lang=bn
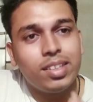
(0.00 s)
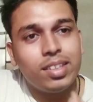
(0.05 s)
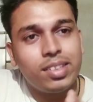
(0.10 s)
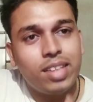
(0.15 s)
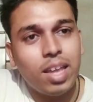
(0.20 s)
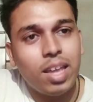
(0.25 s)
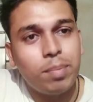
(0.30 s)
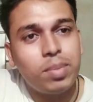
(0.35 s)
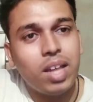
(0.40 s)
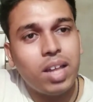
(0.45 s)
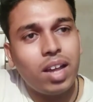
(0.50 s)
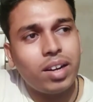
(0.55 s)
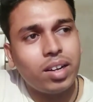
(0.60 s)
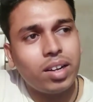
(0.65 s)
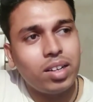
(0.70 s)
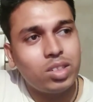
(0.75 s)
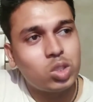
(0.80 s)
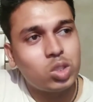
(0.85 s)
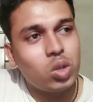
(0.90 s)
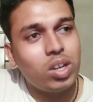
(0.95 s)
দেবদার
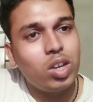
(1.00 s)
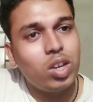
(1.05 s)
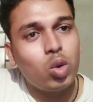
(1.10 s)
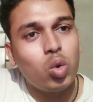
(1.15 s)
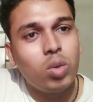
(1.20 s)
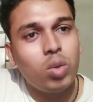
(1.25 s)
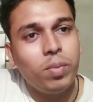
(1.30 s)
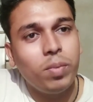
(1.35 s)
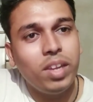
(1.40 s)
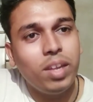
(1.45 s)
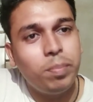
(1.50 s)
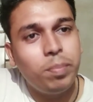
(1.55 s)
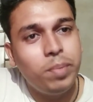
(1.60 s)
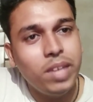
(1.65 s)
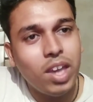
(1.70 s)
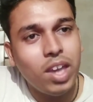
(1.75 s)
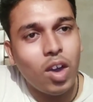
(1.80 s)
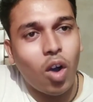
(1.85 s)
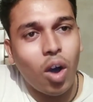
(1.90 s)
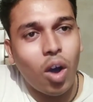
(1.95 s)
সঙ্গে রুক্মিণীর
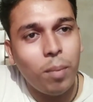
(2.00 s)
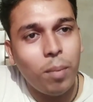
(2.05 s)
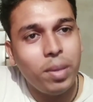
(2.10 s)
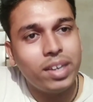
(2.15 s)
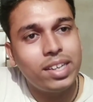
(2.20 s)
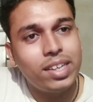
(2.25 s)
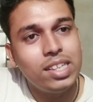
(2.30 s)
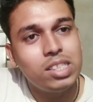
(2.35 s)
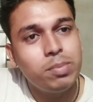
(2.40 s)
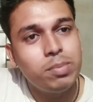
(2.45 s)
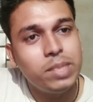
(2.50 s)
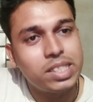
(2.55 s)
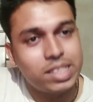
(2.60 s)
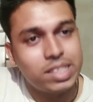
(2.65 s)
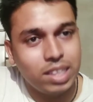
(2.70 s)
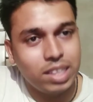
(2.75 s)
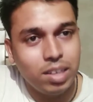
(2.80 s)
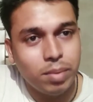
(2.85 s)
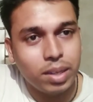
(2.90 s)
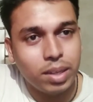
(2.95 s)
বিয়ে হবে কিসমিস
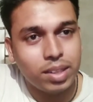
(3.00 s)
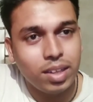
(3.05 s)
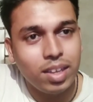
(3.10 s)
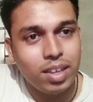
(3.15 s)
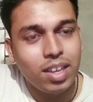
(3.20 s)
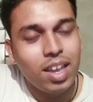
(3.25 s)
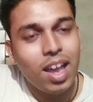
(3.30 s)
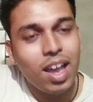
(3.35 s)
সিনেমাতে